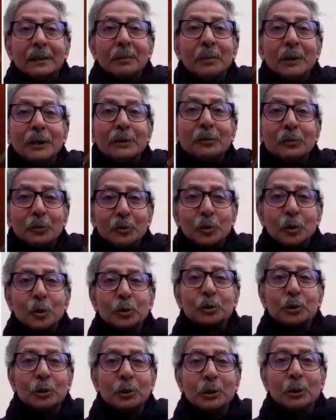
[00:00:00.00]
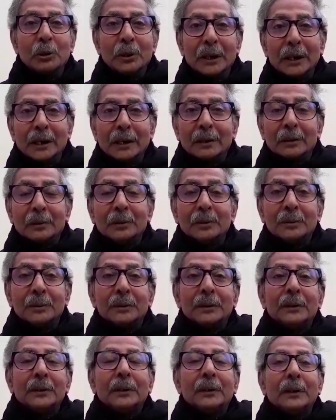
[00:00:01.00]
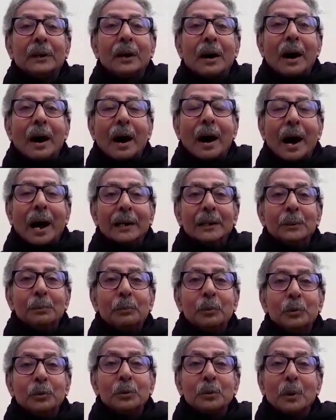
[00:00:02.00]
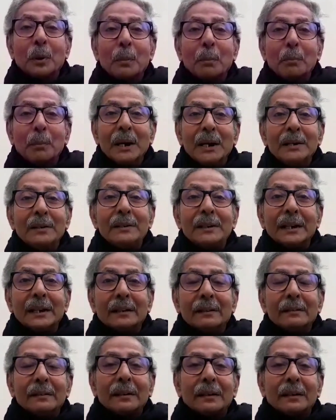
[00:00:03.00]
নিবিড় যোগ তৈরি হয়ে গেল আলিপুর মেন্টের